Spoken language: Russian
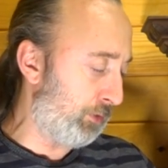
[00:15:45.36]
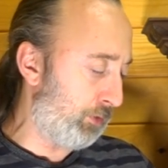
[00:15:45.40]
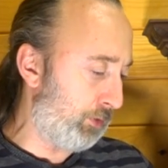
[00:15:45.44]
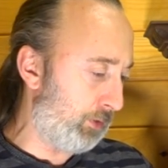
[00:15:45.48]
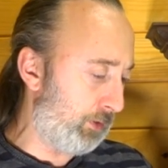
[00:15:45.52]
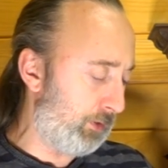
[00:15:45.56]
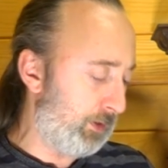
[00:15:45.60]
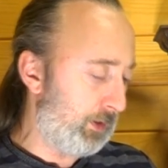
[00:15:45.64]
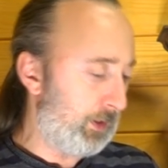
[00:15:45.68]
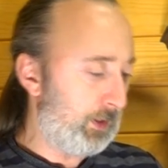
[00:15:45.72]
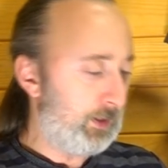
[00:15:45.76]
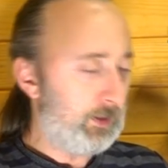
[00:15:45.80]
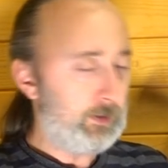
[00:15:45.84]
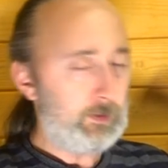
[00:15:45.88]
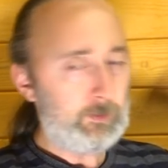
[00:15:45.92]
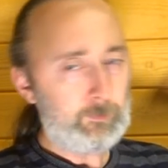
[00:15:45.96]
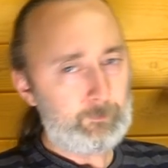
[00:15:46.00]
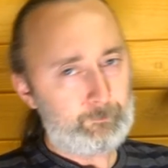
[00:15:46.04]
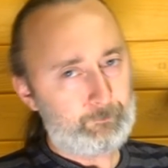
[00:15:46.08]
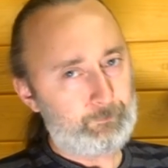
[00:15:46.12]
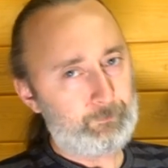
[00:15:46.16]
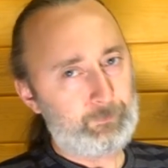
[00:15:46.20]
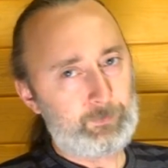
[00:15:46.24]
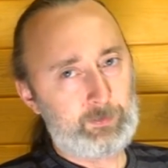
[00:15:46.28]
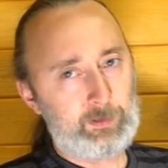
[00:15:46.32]
но
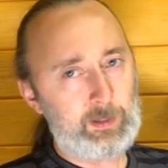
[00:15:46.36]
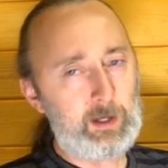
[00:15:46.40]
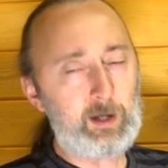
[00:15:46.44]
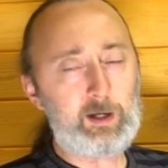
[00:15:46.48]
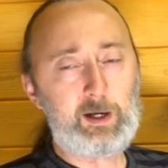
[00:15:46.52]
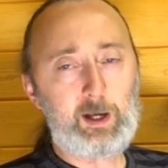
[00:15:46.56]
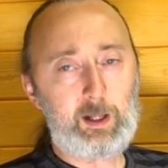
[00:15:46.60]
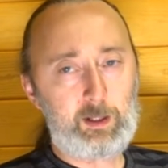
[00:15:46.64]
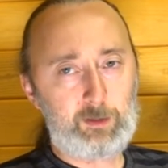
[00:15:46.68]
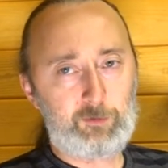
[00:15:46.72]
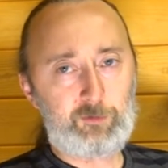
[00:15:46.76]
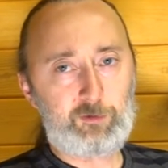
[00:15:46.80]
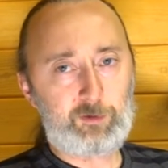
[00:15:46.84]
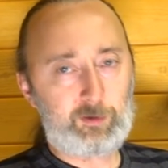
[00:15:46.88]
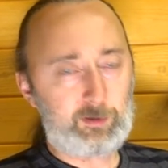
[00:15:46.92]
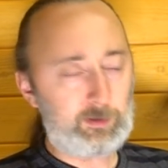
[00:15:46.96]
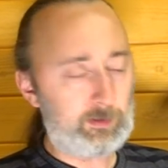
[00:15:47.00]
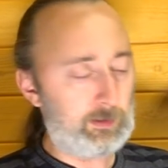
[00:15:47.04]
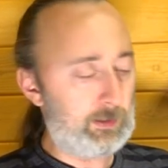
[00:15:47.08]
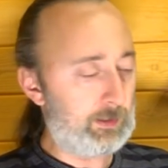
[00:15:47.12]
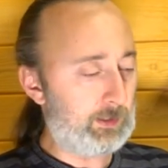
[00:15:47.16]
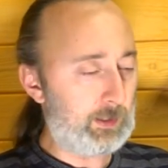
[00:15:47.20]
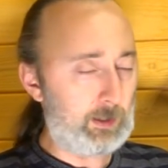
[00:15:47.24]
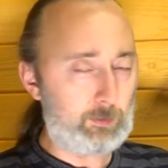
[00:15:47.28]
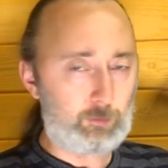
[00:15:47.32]
для галочки,
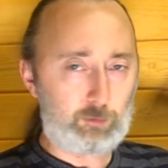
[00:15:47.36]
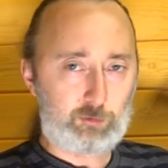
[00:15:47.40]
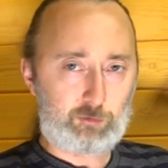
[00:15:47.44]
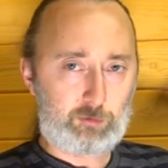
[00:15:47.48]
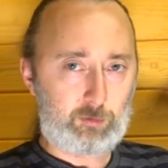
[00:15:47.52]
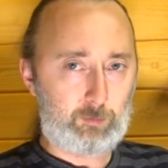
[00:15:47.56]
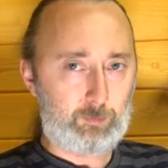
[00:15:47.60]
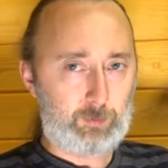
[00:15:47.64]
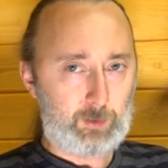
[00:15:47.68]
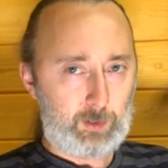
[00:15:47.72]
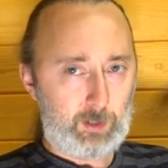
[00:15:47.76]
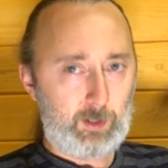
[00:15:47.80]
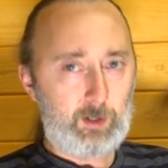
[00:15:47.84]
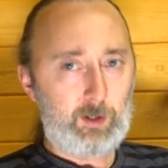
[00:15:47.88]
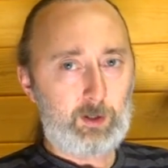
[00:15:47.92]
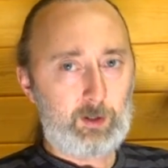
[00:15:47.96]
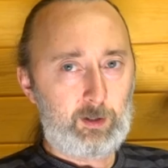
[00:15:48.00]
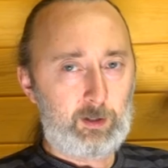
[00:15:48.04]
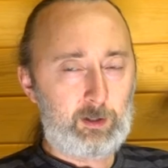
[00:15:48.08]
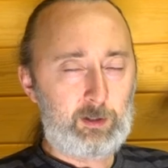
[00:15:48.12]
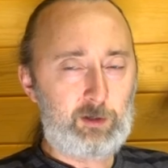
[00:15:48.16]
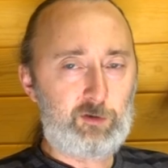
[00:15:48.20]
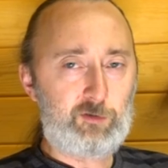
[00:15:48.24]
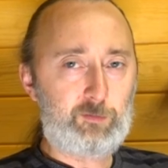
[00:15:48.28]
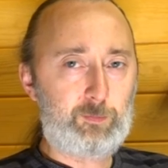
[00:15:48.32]
для того, чтобы
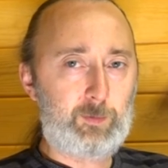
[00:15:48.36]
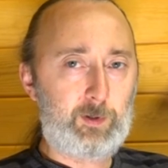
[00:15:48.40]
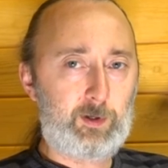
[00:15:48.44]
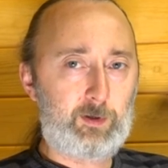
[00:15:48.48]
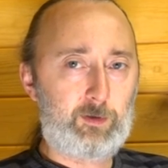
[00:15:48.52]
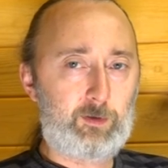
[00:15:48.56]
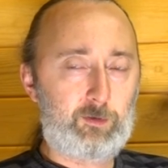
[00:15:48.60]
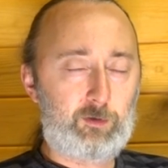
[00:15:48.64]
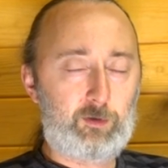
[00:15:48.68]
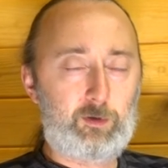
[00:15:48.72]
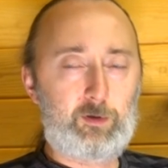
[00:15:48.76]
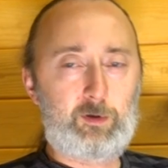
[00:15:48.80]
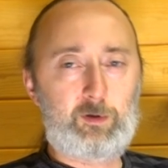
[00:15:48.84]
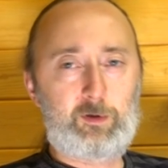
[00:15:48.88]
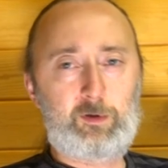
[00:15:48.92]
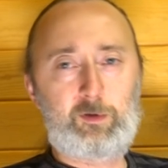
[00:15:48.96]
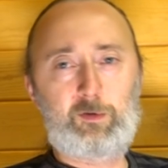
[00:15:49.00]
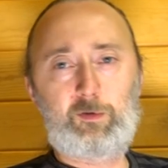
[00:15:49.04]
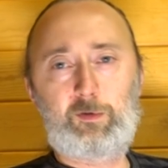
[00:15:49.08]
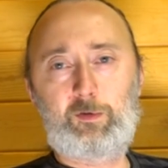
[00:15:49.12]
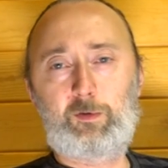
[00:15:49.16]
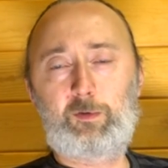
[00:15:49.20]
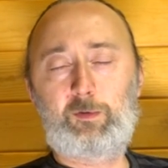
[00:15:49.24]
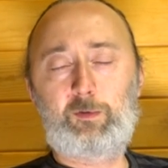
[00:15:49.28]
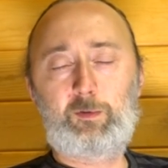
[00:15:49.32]
лишь бы
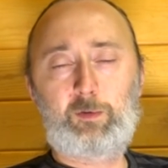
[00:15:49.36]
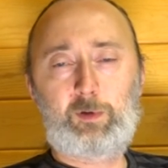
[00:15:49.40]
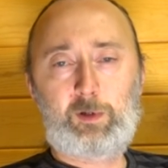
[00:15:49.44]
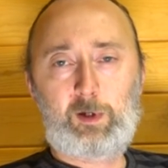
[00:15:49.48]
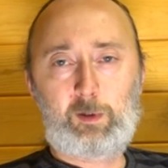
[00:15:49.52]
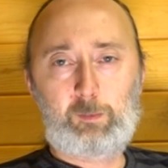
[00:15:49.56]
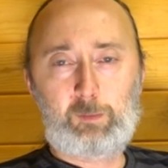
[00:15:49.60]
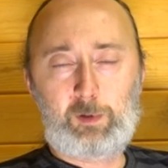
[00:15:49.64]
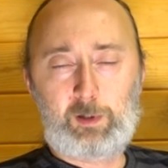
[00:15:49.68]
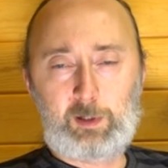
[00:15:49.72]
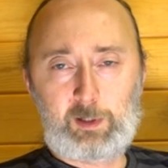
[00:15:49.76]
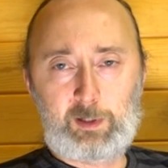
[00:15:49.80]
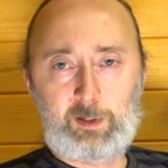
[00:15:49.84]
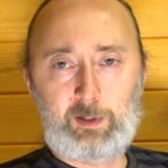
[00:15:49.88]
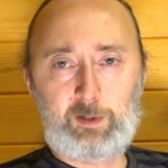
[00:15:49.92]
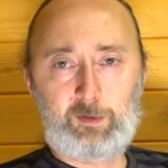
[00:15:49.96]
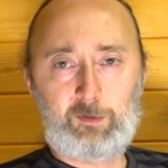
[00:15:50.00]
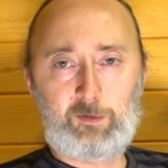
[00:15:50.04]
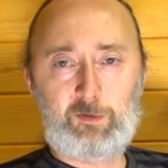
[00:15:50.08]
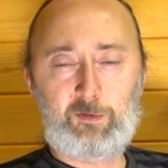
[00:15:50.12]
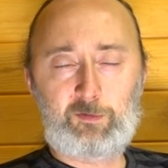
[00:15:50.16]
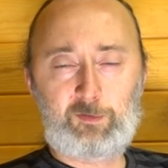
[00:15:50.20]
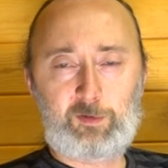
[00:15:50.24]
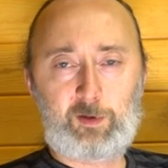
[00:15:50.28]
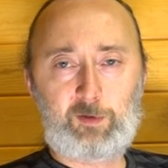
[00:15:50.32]
э, как бы
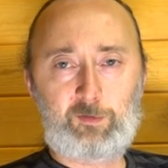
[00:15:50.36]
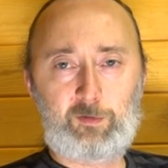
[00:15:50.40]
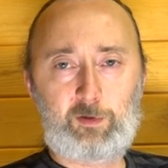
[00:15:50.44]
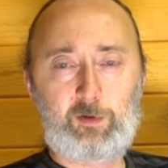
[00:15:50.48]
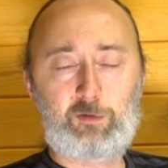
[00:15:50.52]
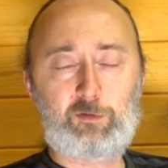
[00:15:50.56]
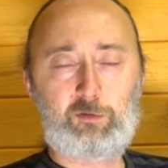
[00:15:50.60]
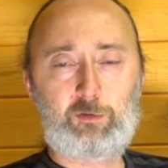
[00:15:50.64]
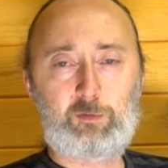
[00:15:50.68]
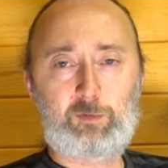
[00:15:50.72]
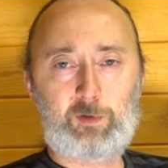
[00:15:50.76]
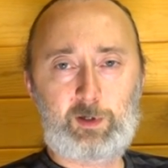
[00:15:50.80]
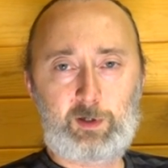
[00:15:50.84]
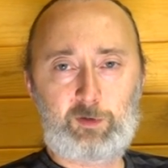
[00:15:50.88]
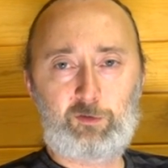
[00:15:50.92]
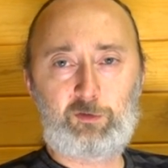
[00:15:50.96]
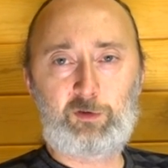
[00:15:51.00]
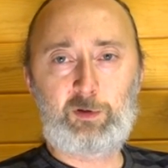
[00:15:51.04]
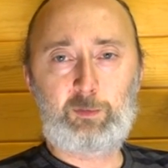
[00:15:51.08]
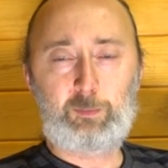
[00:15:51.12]
клиент не сказал, что врач